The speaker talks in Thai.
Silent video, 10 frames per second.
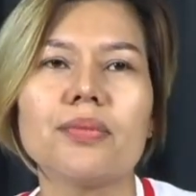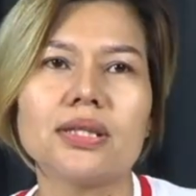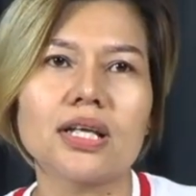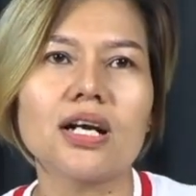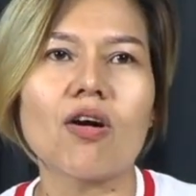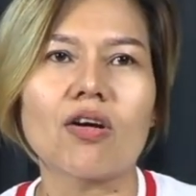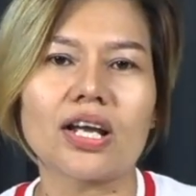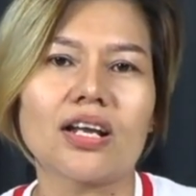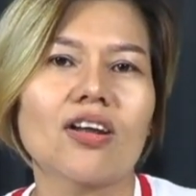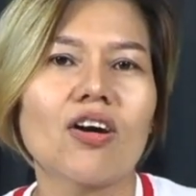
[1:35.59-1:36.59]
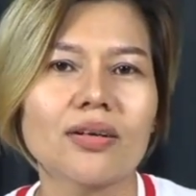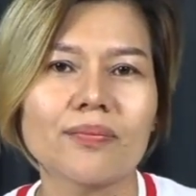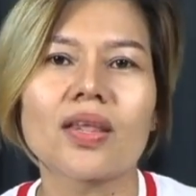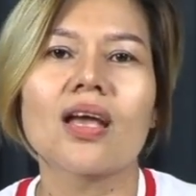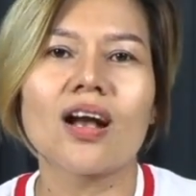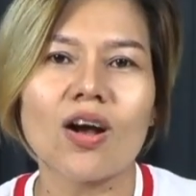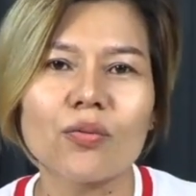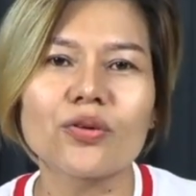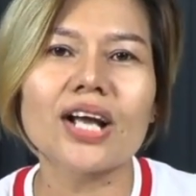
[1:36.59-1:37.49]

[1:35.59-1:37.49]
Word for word: Printer ของ Canon ขอบคุณ